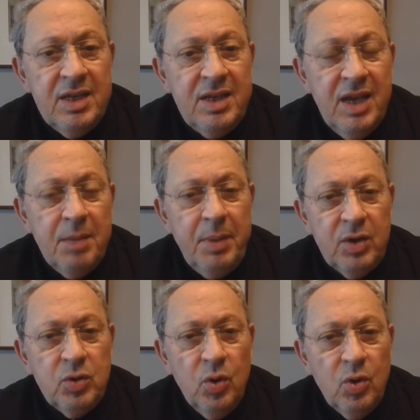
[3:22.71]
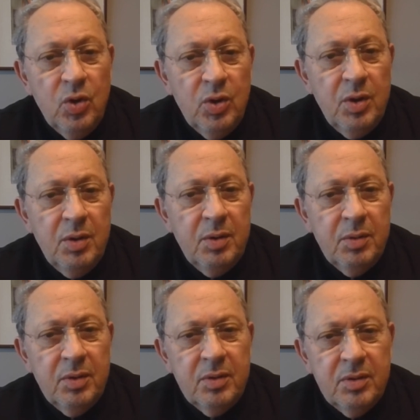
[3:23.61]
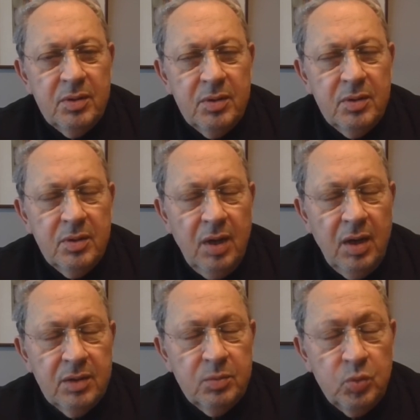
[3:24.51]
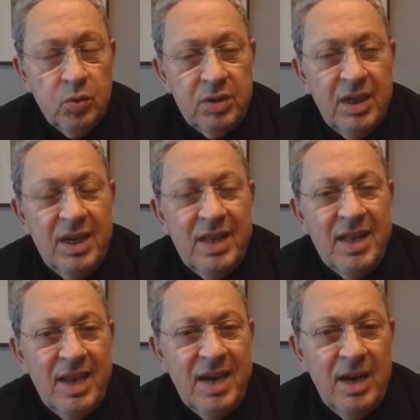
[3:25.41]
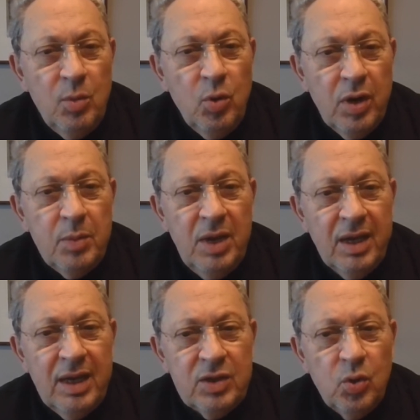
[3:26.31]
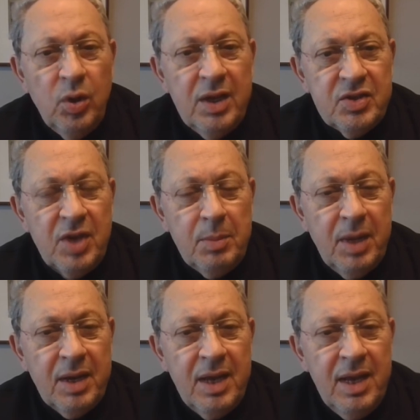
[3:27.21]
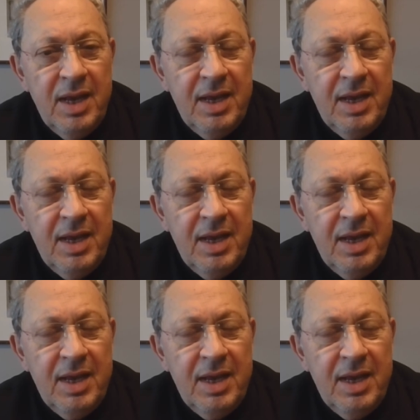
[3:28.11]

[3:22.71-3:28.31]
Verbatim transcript: Diğer pek çok e, bu yeniden değerleme oranıyla gelecek olan zamlar.